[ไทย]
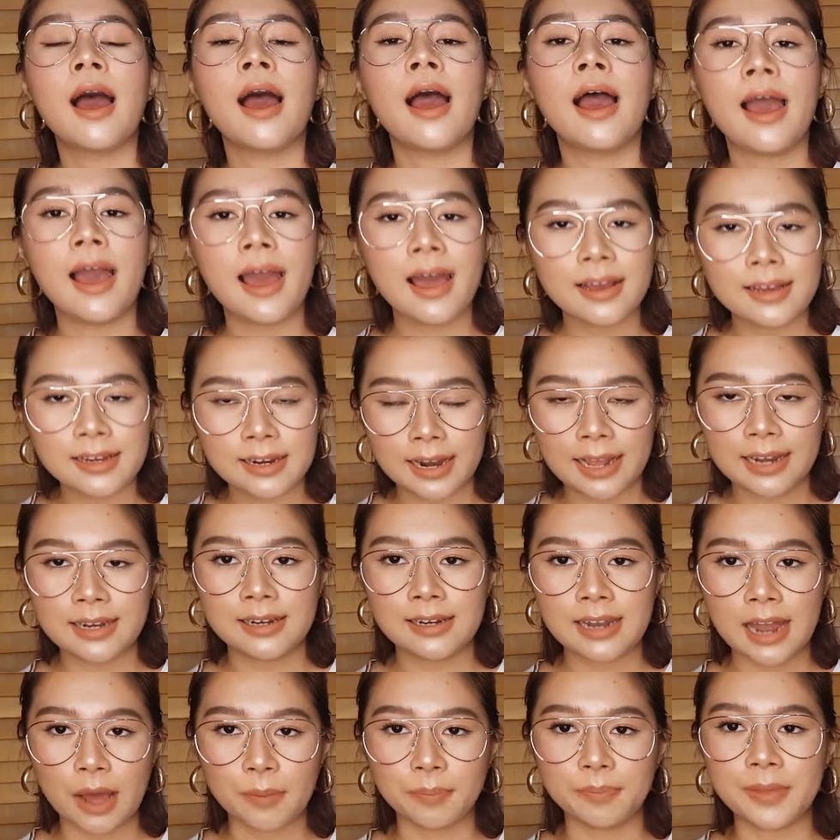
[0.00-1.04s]
ห้าเคล็ด
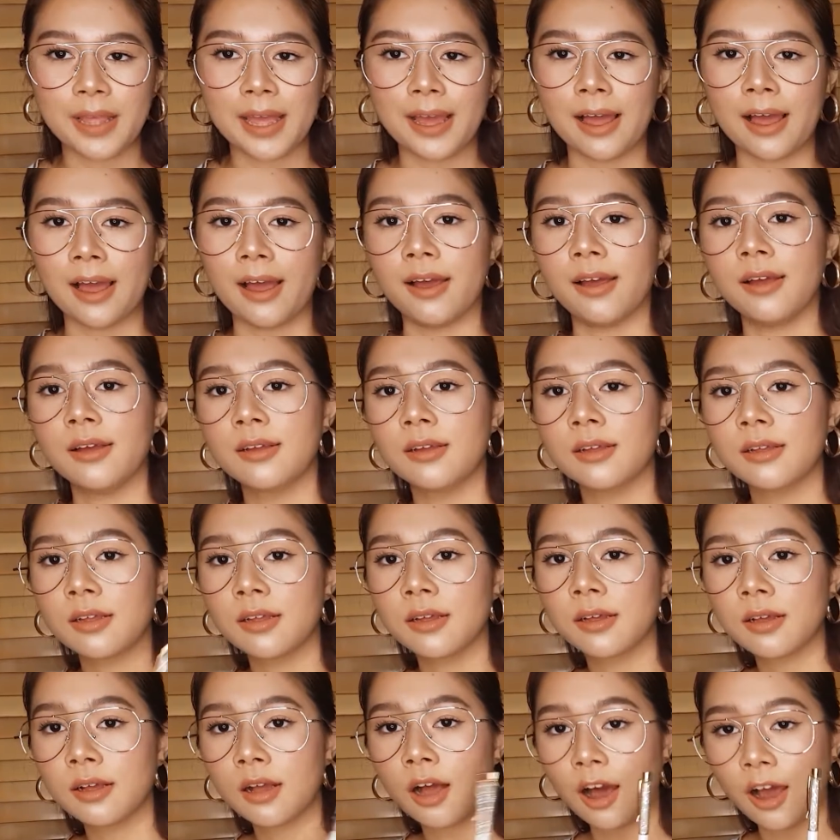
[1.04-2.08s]
ลับนะคะ
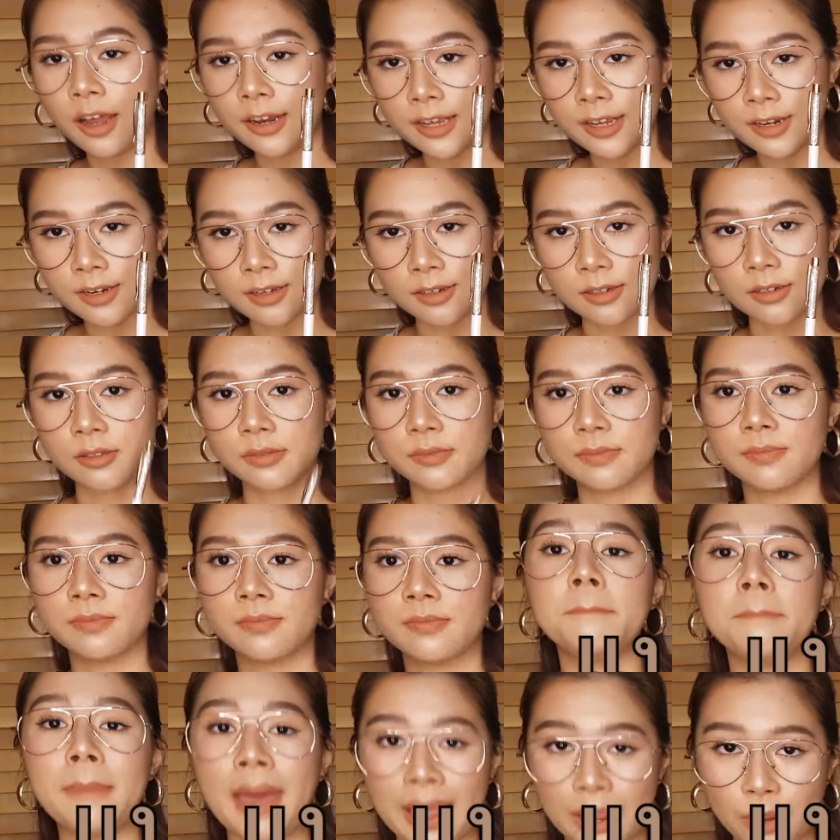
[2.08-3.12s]
ข้อที่หนึ่ง
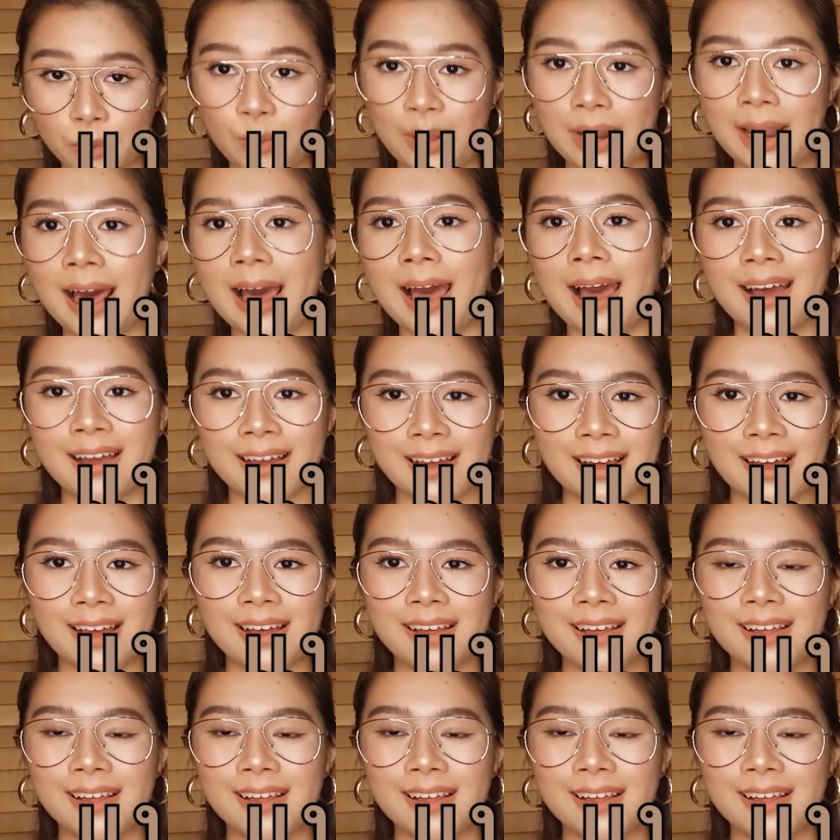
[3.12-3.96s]
แบ่งเวลาค่ะ